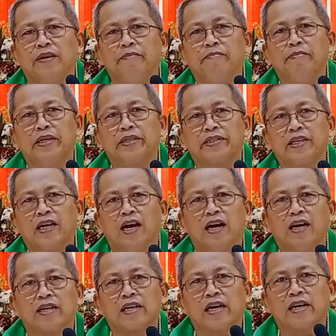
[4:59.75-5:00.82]
Imbis
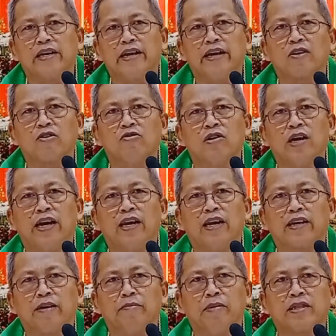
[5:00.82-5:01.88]
nga ang karnero nga
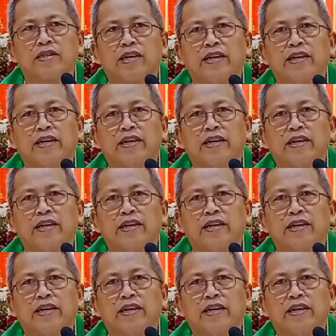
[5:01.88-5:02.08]
ilang